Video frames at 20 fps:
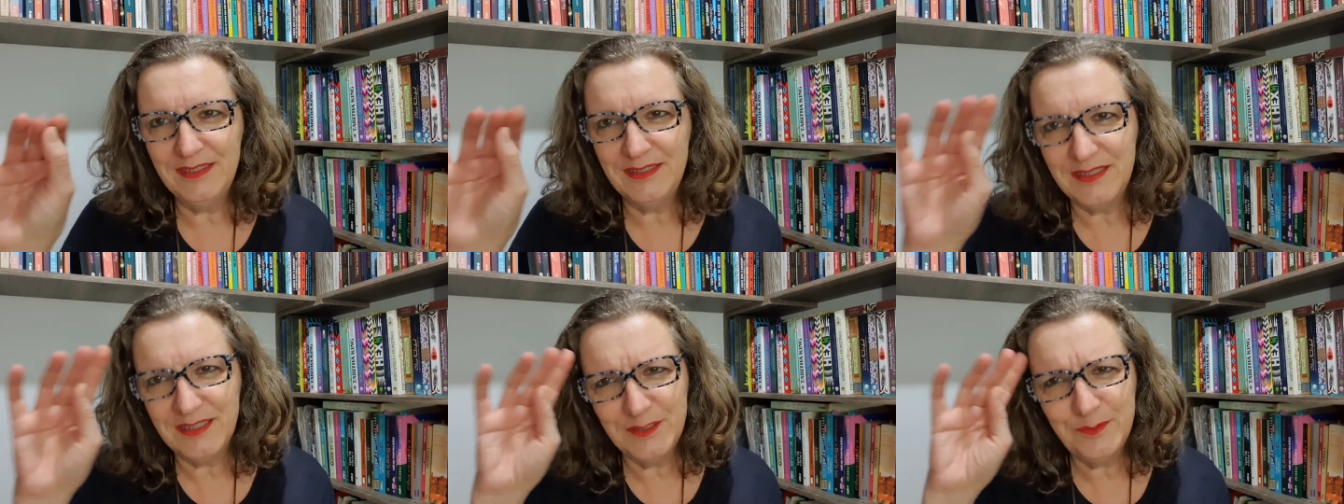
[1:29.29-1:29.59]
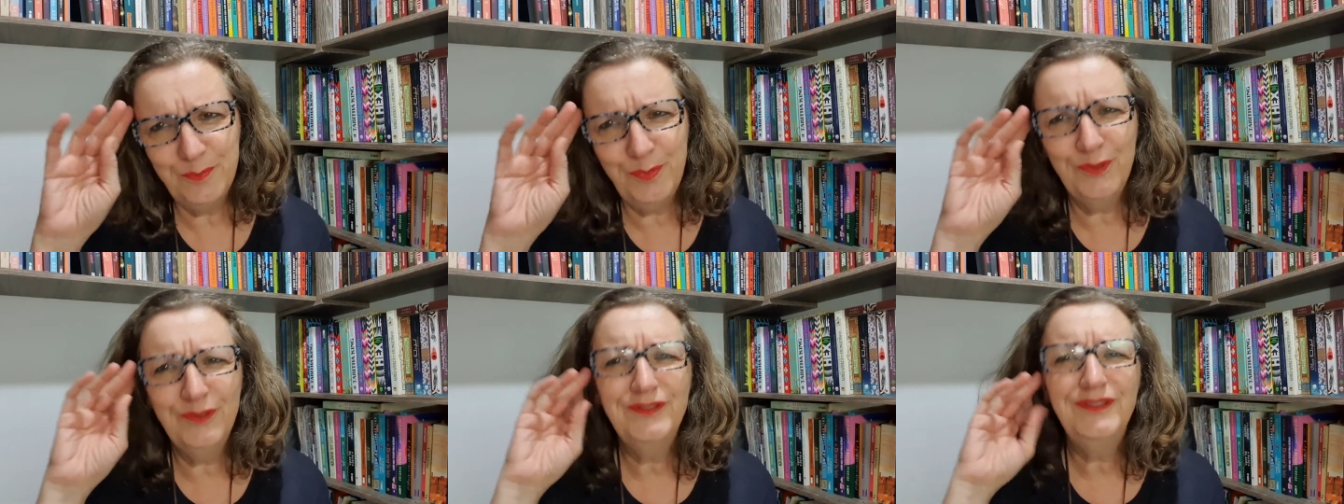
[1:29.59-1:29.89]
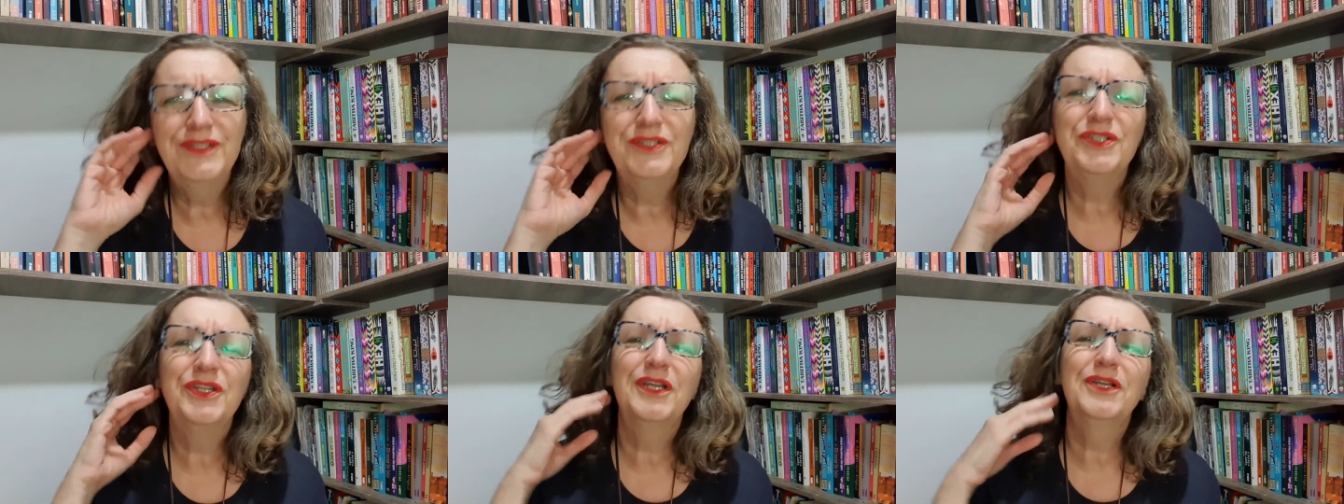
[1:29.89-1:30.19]
Vocês
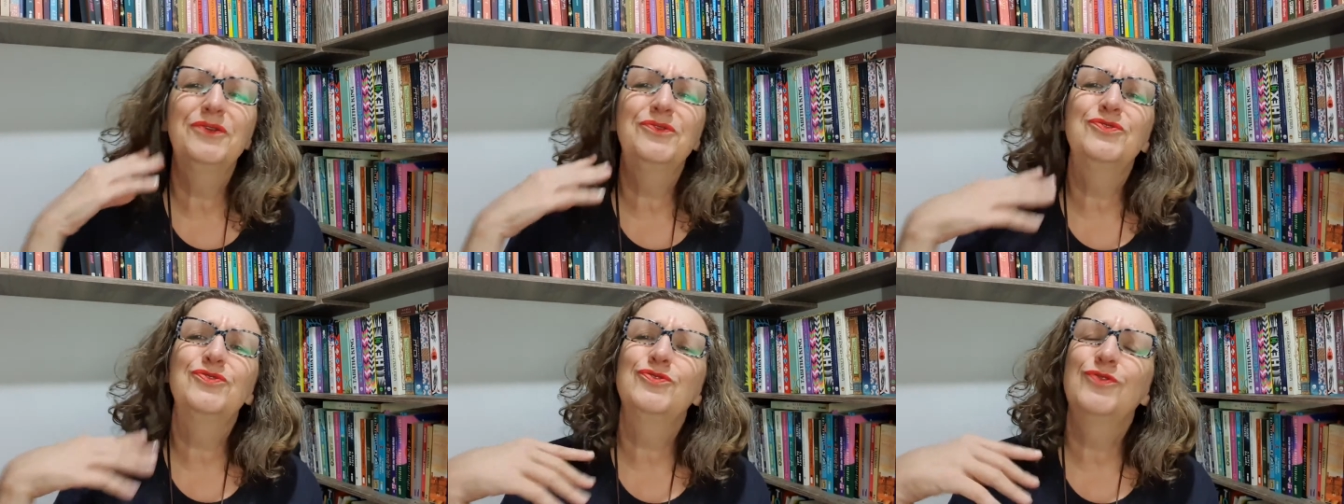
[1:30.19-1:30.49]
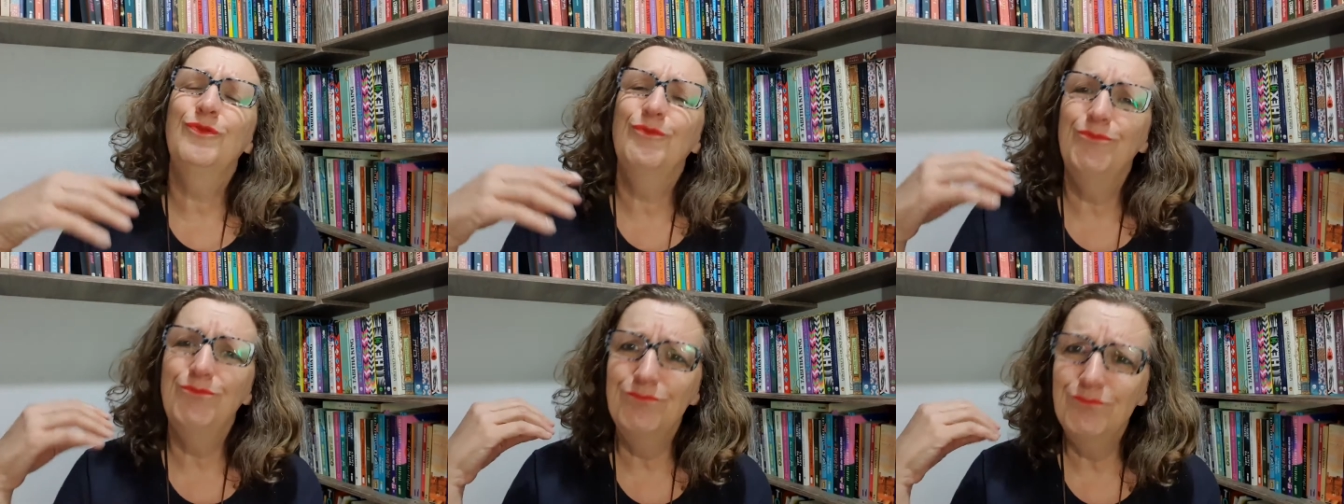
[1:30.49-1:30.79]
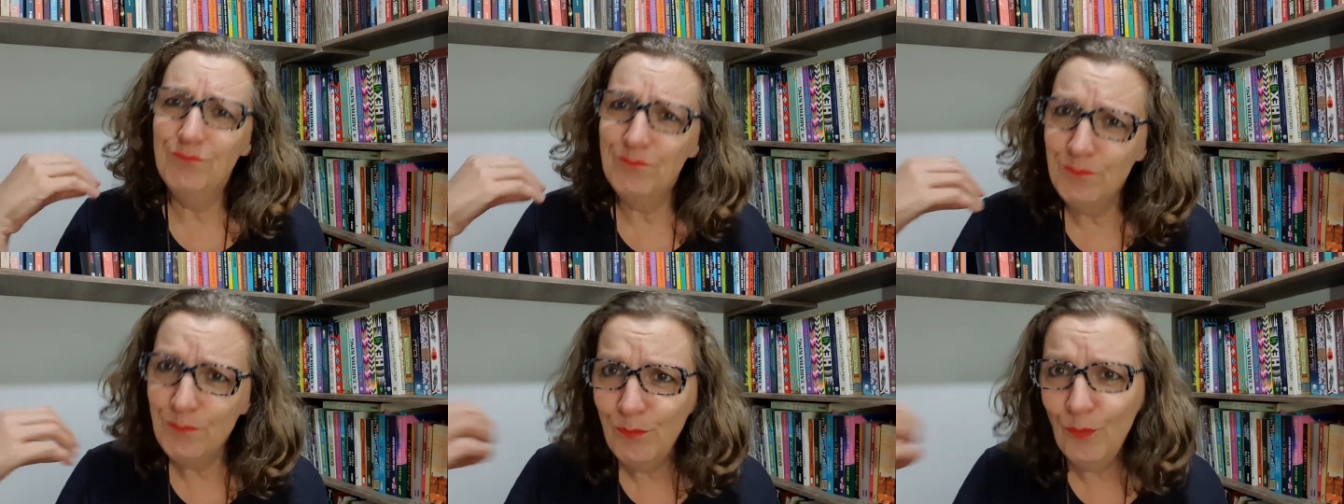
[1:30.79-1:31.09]
podem achar que eu sou
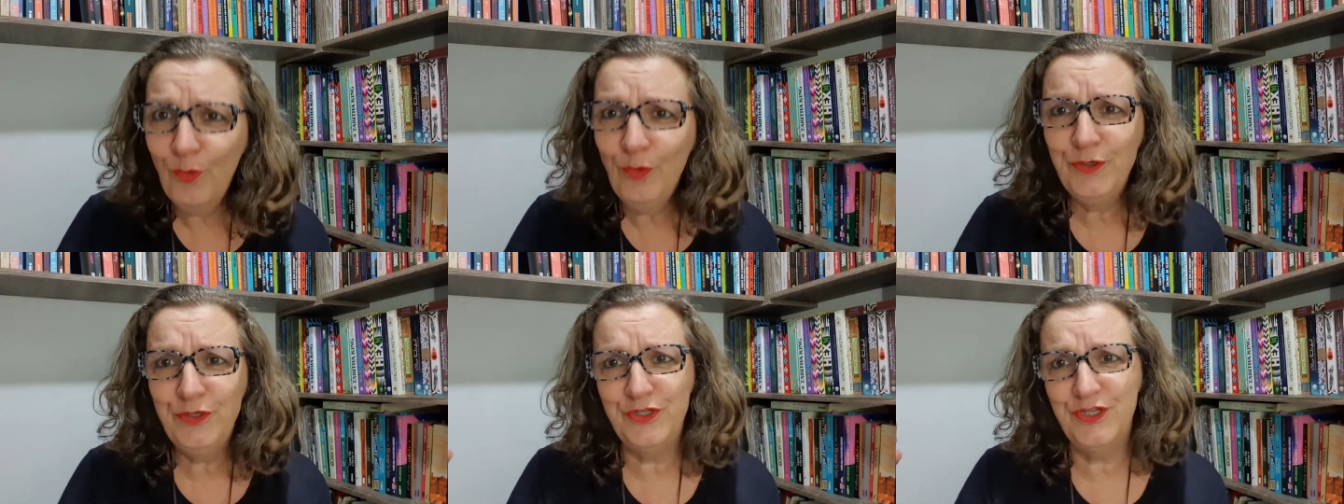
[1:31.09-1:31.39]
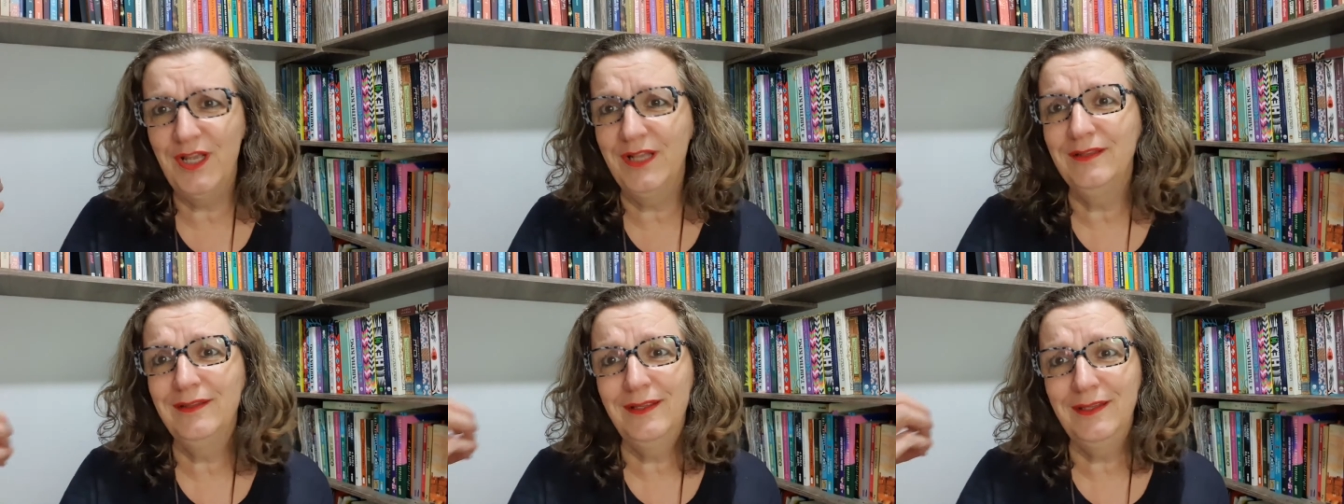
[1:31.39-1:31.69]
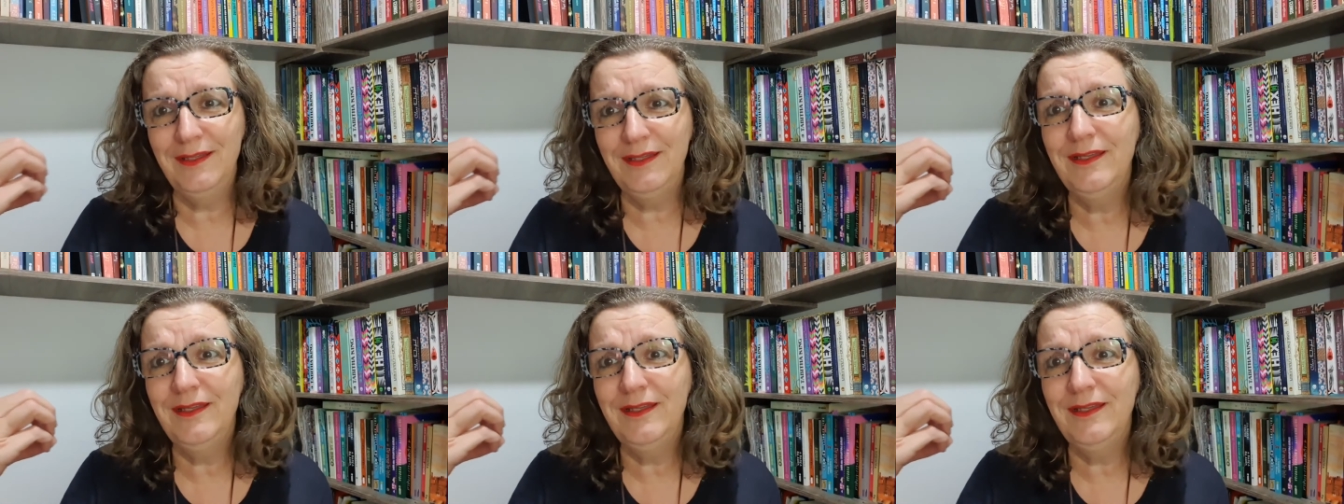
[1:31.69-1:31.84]
muito chata